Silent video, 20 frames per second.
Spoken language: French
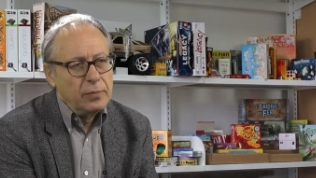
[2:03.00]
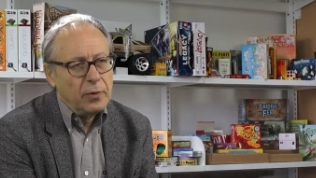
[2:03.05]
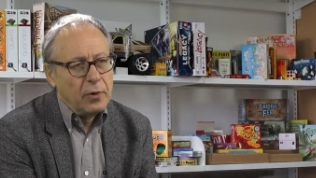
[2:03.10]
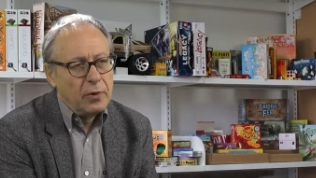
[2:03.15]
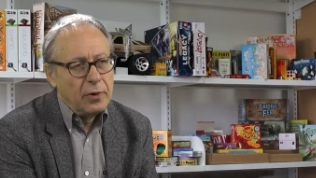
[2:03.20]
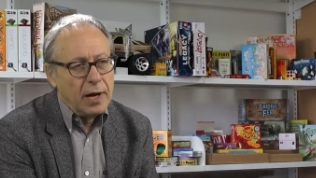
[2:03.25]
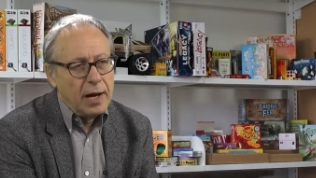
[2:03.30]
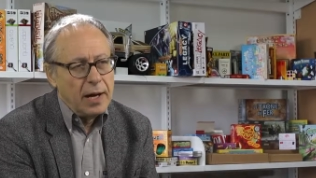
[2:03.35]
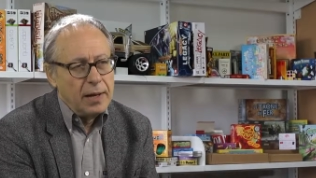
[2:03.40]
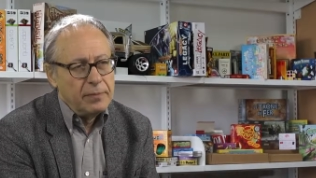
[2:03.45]

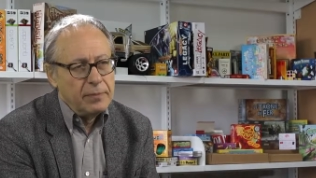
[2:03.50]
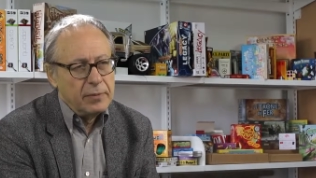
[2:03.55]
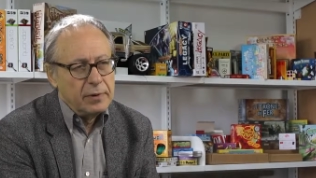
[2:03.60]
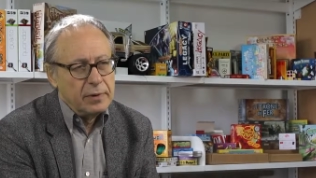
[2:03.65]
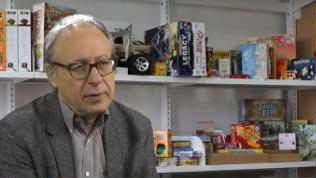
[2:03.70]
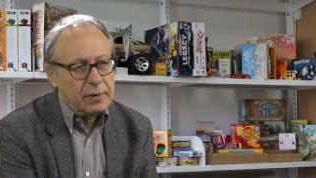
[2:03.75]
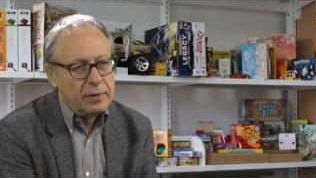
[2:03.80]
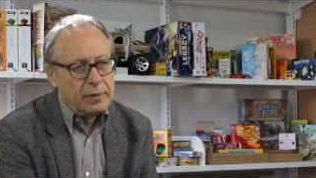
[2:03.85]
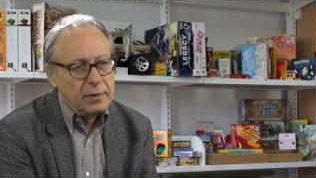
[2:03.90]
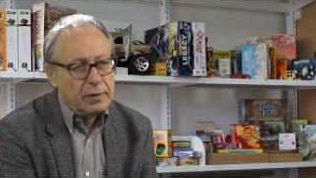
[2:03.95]
programme
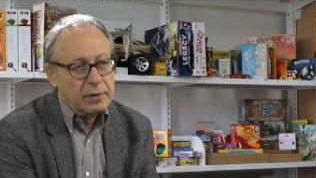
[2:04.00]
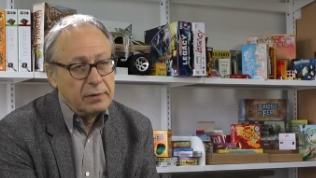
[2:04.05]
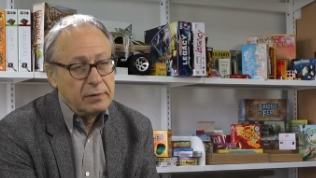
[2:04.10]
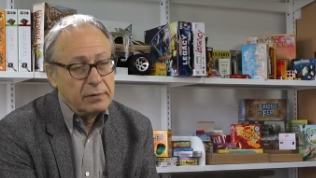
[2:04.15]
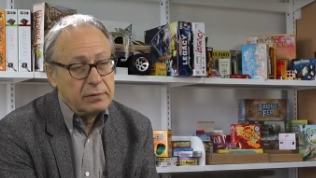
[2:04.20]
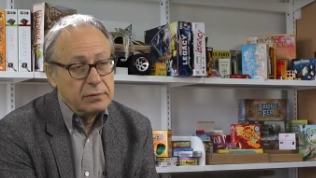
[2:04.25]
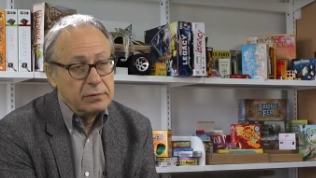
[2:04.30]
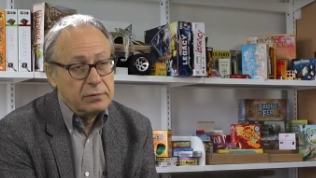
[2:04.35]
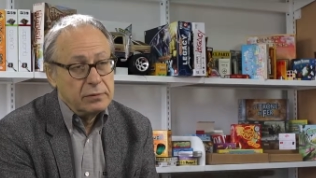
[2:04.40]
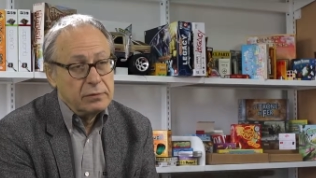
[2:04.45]
euh,
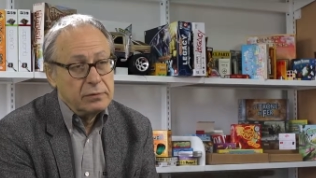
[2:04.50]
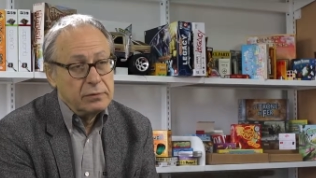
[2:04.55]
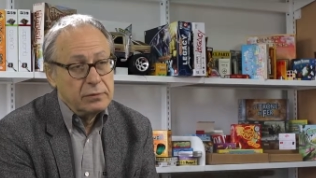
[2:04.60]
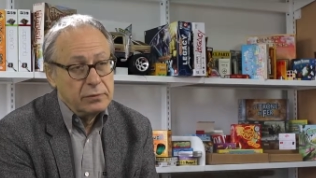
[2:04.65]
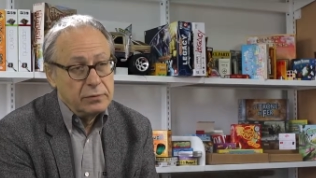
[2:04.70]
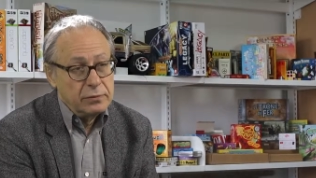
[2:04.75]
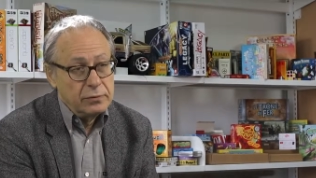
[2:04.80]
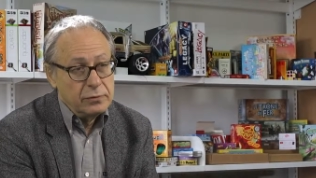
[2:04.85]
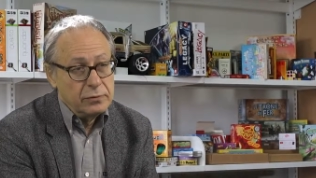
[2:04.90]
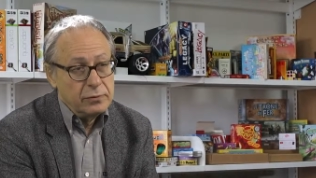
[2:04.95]

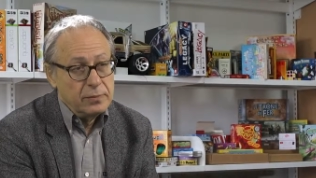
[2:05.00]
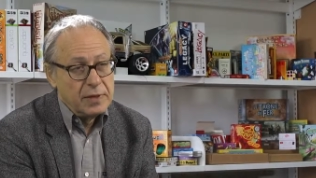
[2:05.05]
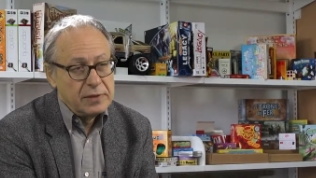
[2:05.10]
du